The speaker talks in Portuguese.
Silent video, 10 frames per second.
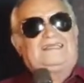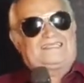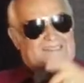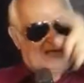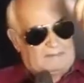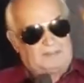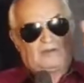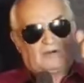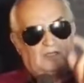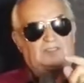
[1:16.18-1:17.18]
saiba
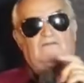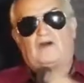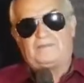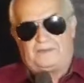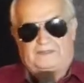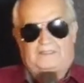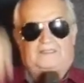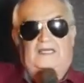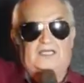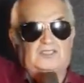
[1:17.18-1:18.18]
de uma coisa, eu vou repetir:
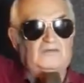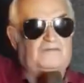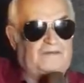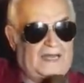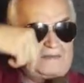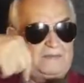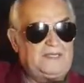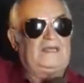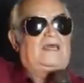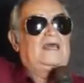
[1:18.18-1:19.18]
Cristo fala em
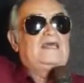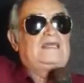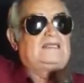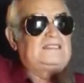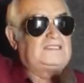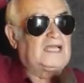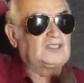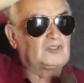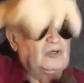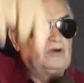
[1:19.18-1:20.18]
mim,
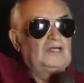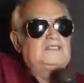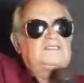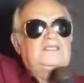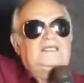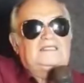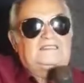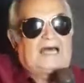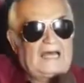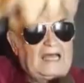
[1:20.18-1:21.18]
Jesus
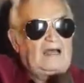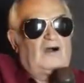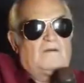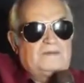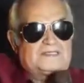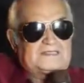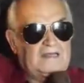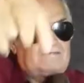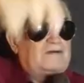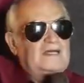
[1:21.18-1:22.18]
está
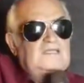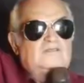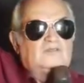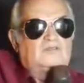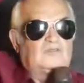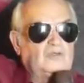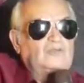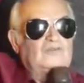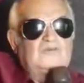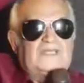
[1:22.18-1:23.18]
observando
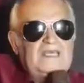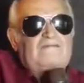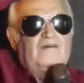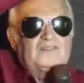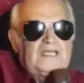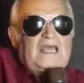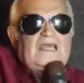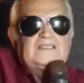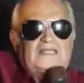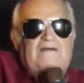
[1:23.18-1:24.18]
tudo que
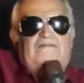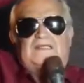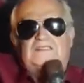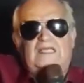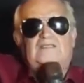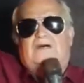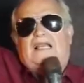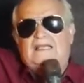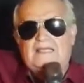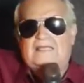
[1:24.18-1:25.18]
você está fazendo
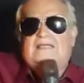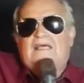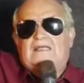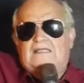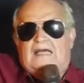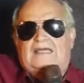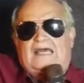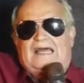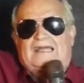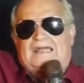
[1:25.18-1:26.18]
ali
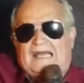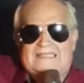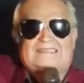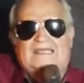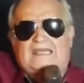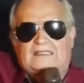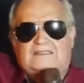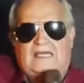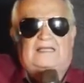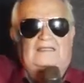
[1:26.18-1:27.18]
naquela casa que é
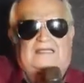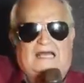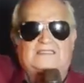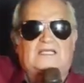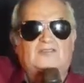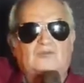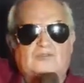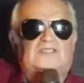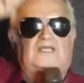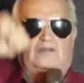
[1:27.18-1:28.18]
dele, casa
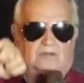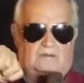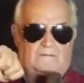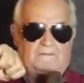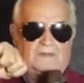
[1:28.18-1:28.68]
do Senhor